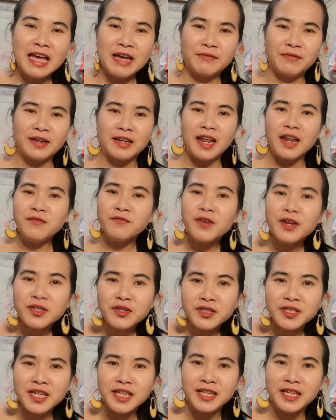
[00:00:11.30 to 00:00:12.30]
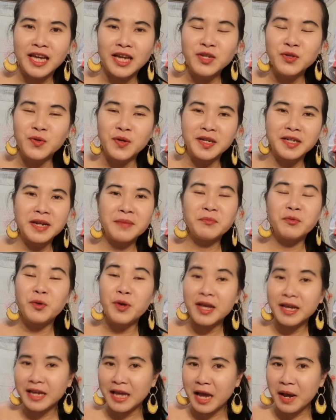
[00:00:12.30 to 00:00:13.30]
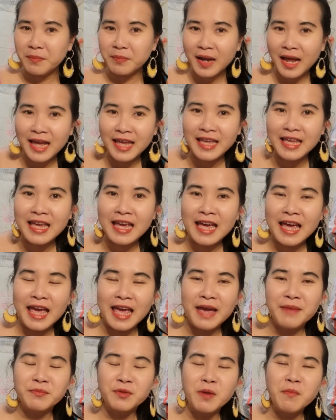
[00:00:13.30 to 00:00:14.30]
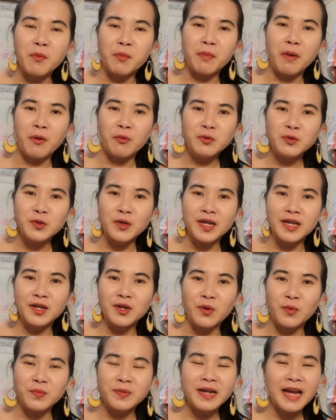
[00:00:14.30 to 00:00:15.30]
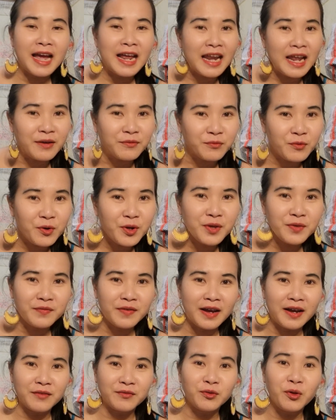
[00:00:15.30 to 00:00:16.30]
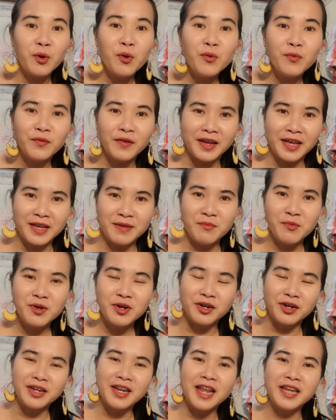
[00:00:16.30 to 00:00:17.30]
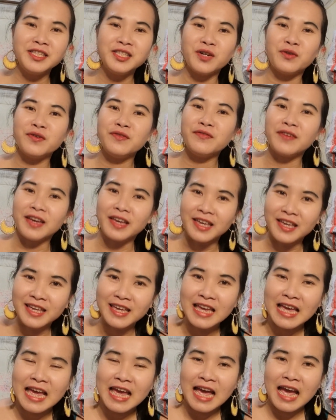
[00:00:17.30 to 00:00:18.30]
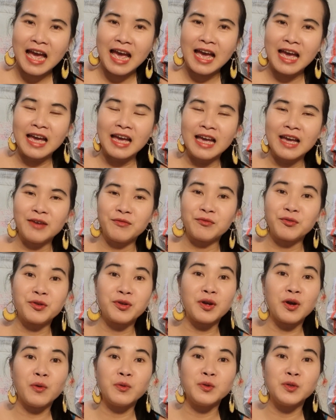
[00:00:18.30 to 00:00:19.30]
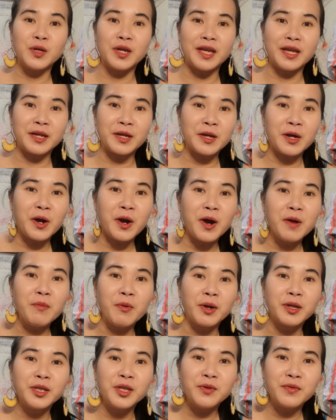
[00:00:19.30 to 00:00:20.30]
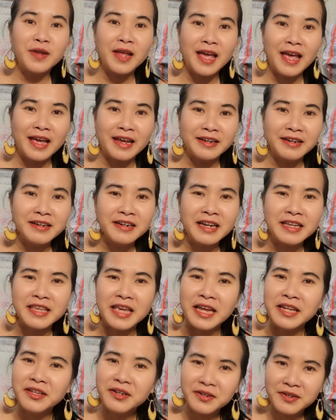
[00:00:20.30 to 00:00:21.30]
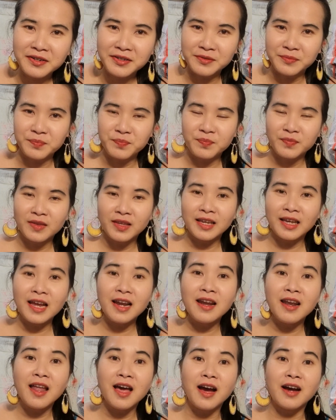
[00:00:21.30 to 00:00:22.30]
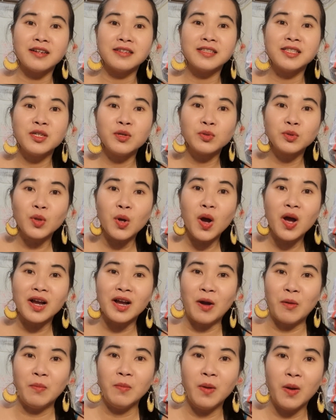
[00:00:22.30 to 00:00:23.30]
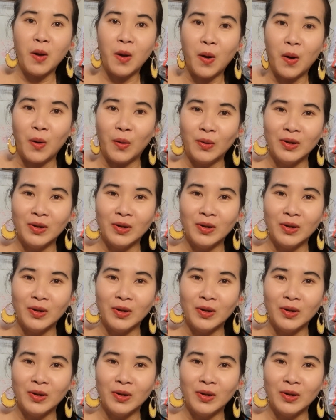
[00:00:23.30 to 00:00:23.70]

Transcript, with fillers: Và đến với chương trình kể chuyện đêm khuya ngày hôm nay Em có một mẫu chuyện cũng khá là vui và thú vị muốn gửi đến cho quý vị à, Câu chuyện có một cái tiêu đề rất là dễ thương Cái lờ siêu to khổng lồ